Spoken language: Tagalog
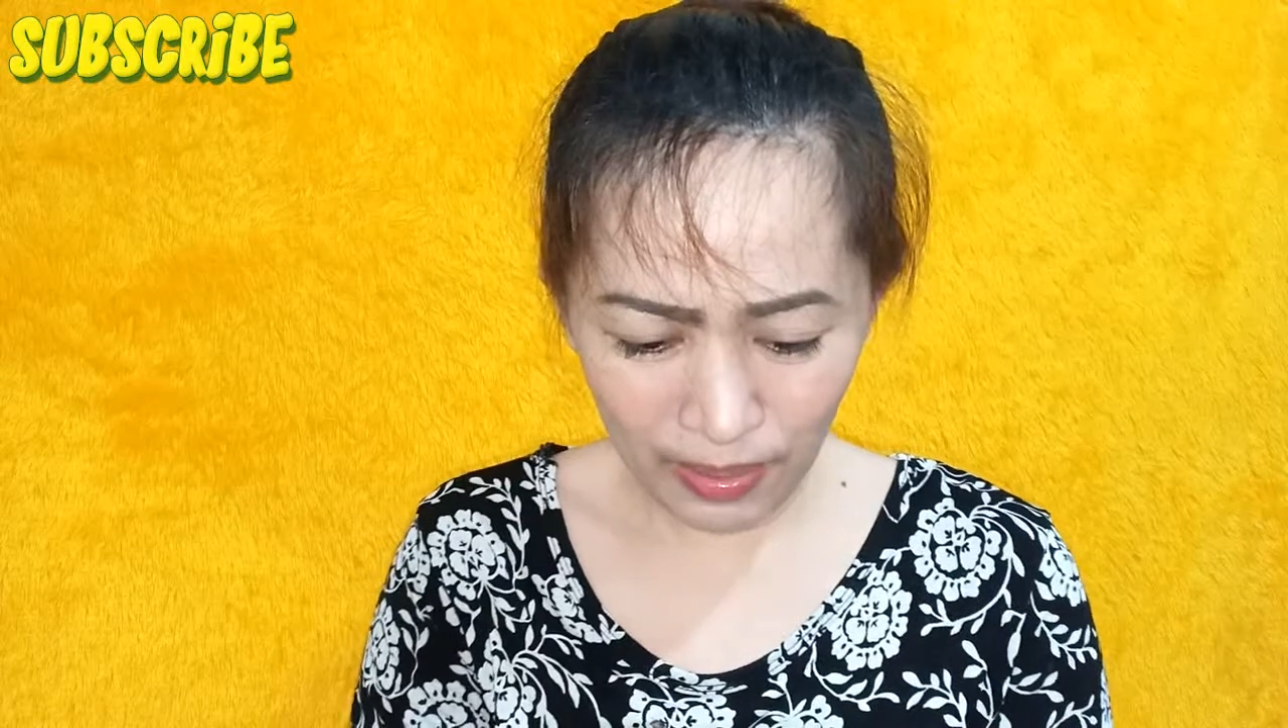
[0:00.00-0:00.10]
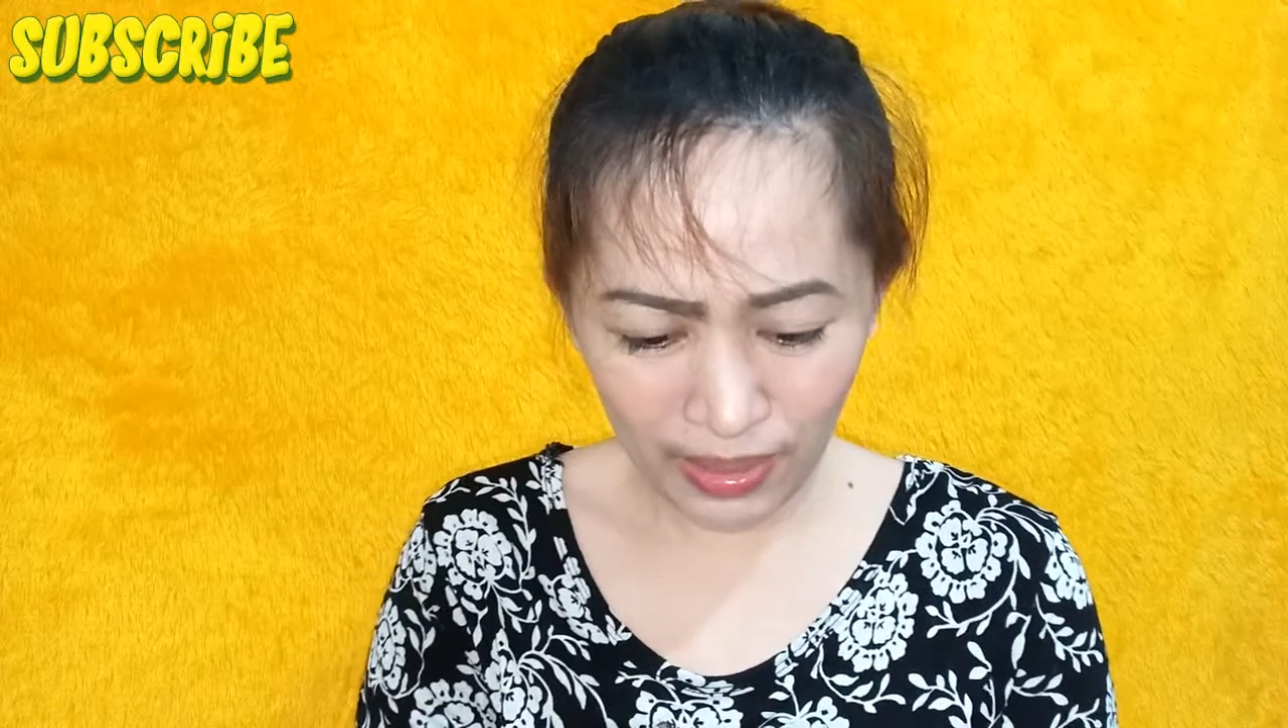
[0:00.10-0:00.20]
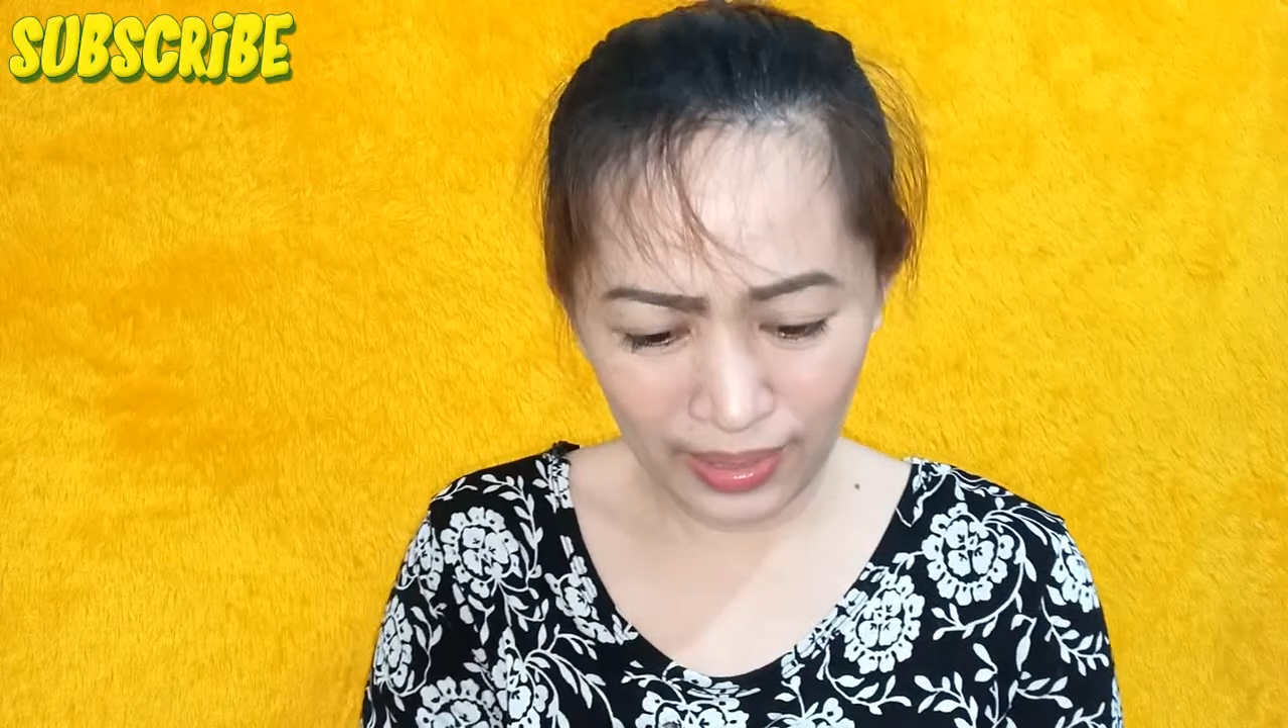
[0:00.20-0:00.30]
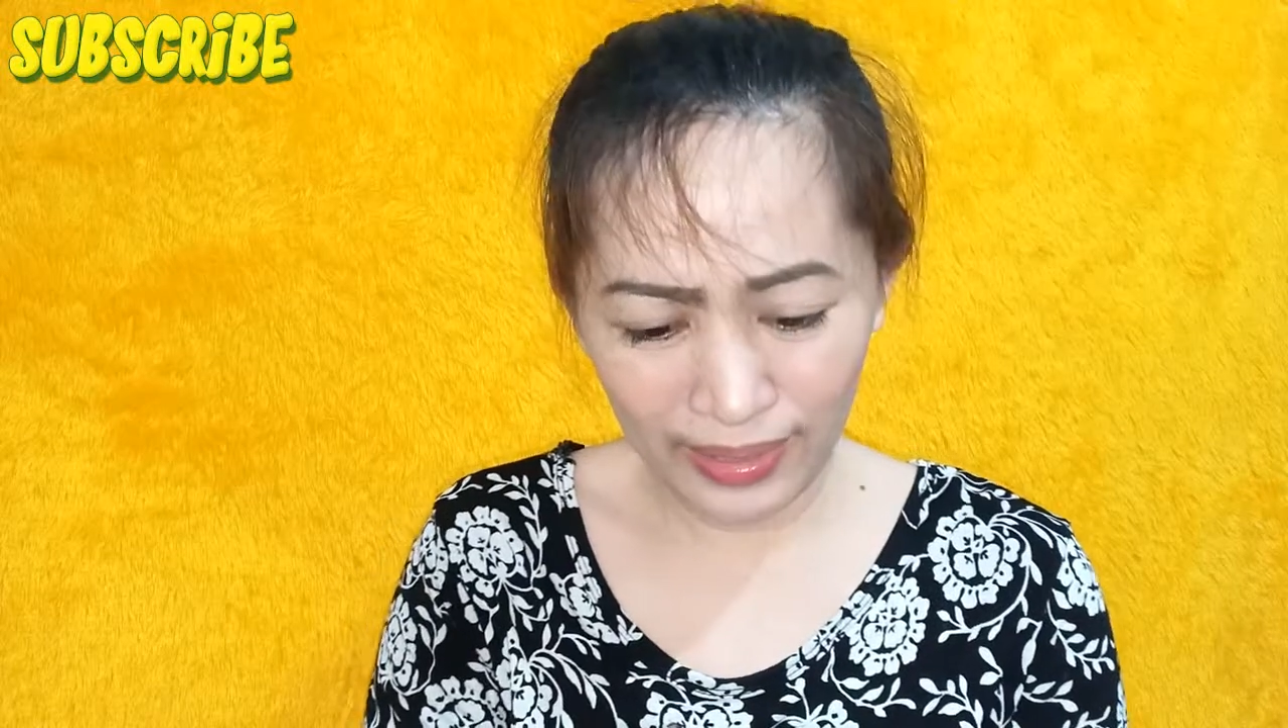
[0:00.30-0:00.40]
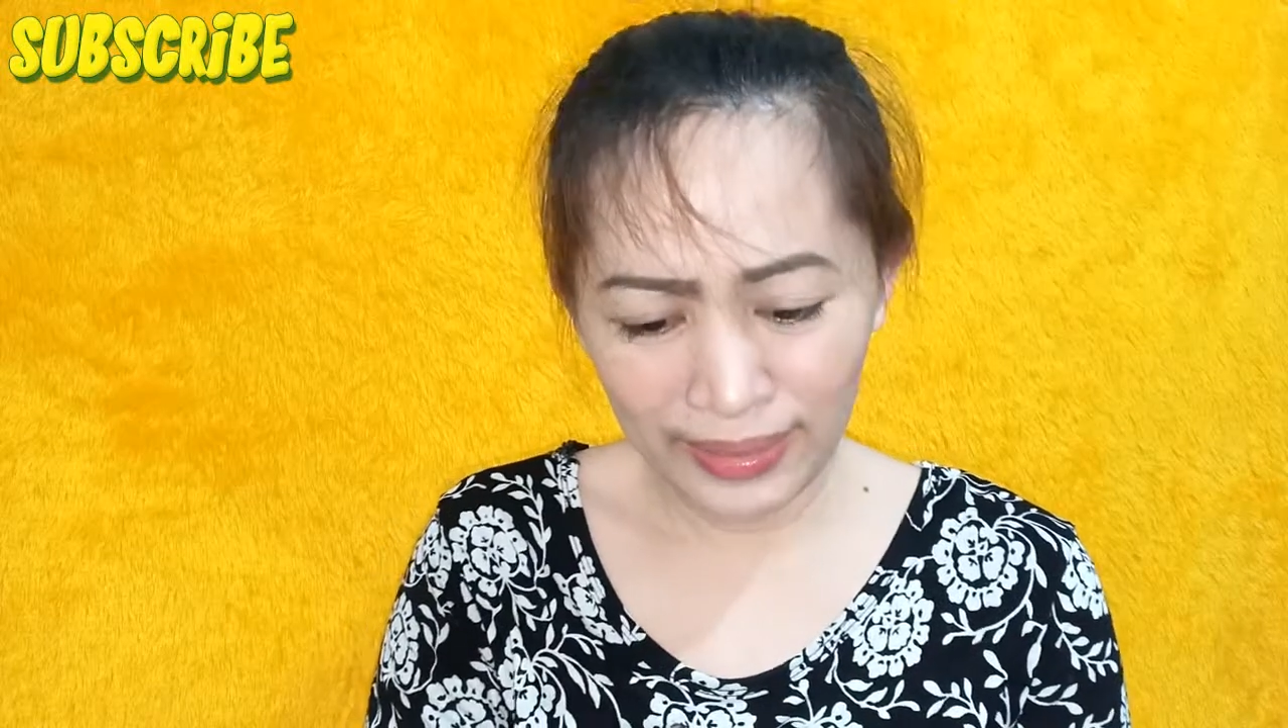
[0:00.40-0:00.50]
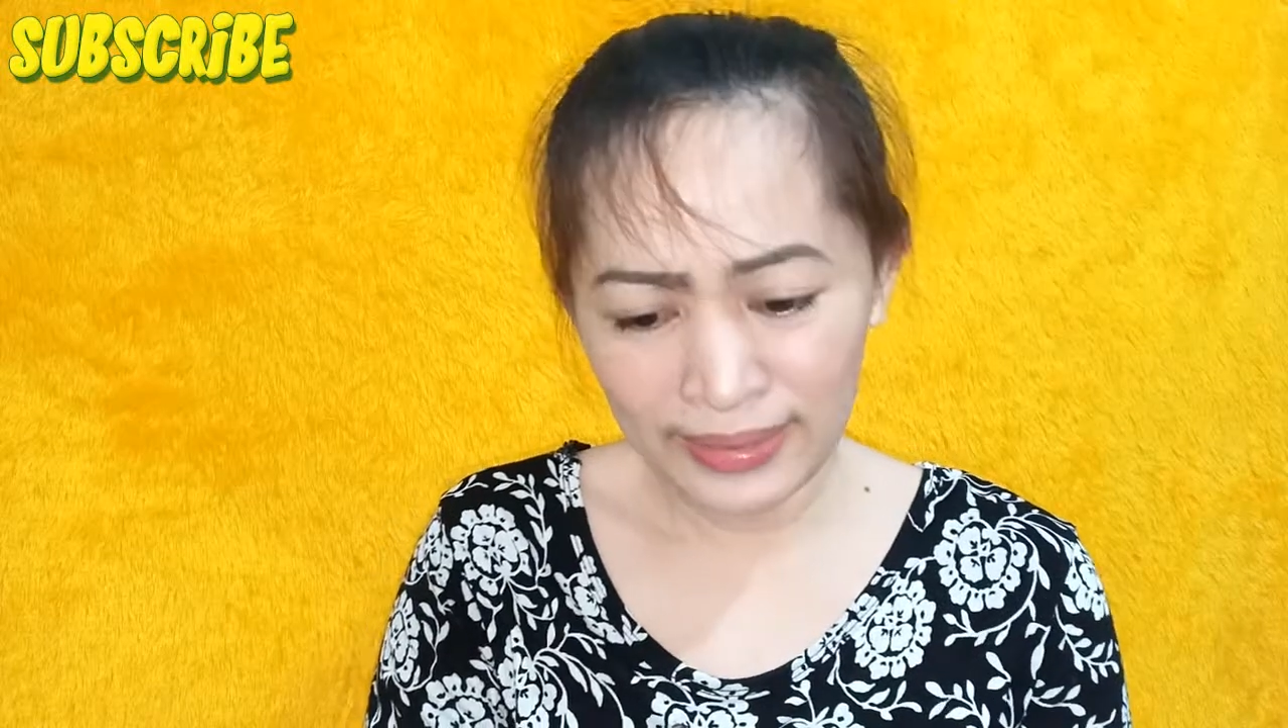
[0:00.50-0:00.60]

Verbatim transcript: ha? Huh?